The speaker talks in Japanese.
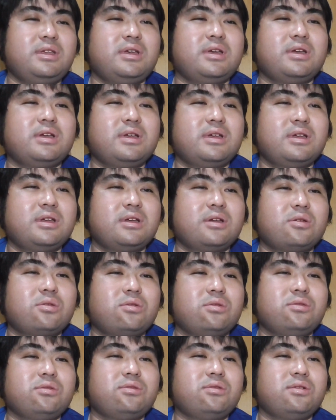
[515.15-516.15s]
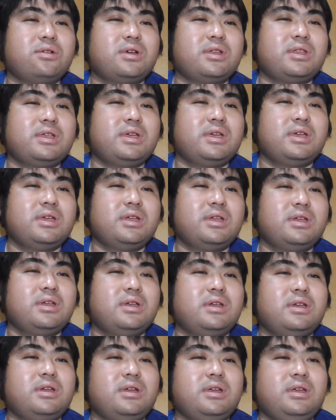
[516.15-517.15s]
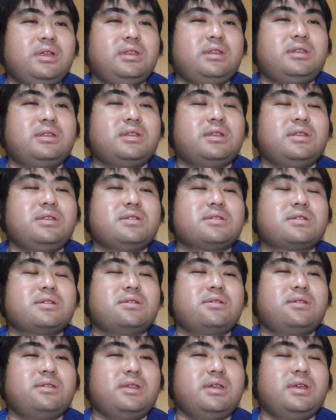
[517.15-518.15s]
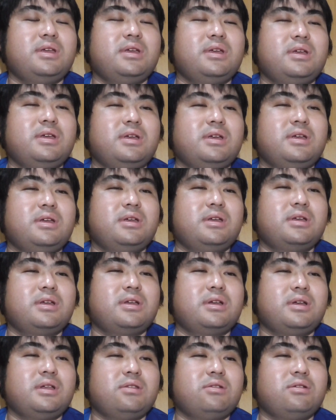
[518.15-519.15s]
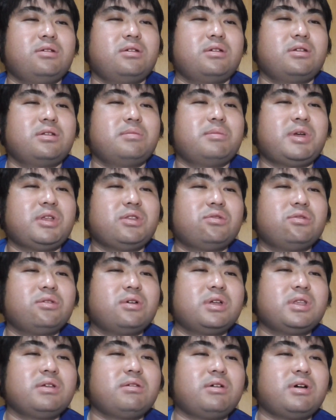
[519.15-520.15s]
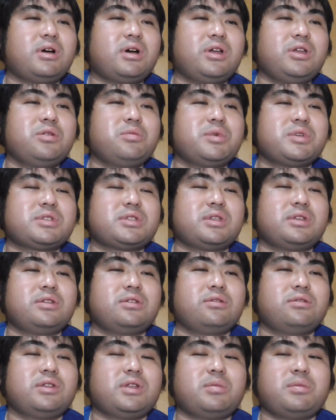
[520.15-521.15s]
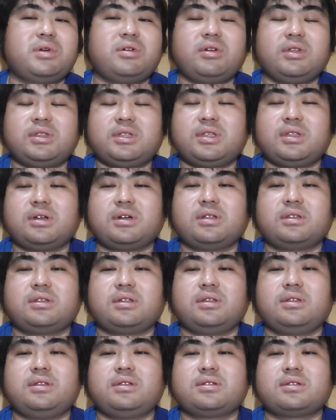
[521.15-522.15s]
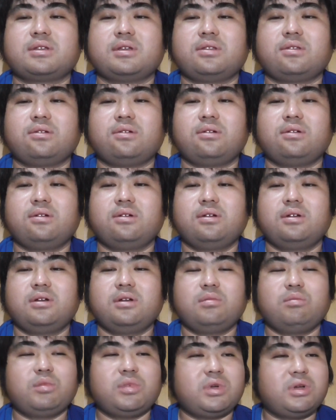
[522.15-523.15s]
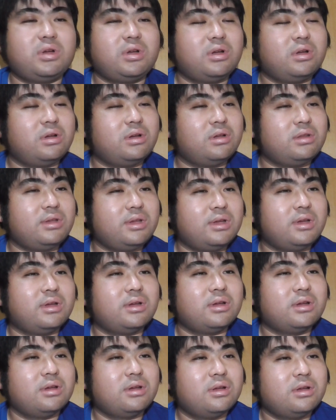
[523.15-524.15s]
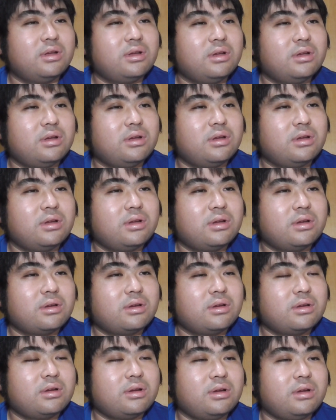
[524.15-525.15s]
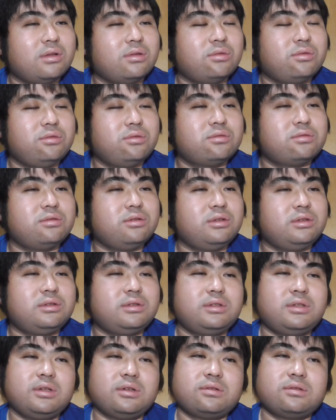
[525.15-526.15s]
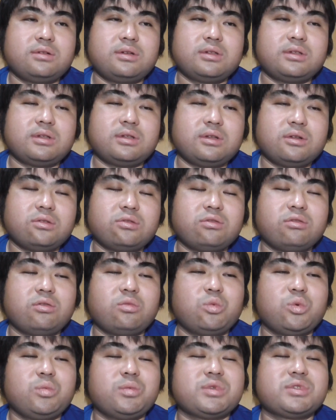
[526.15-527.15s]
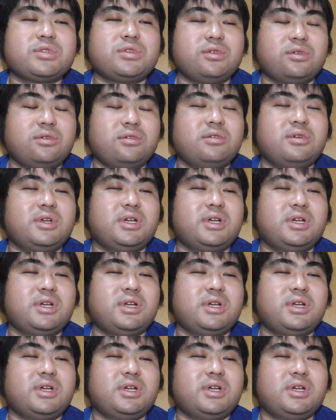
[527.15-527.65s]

ね、この動画で言ってたんですけどね。あの、まあ動画ではあやまさんの名前は言ってなかったんですけど、まあね、あの、よく言ってくれたなと思いますよ。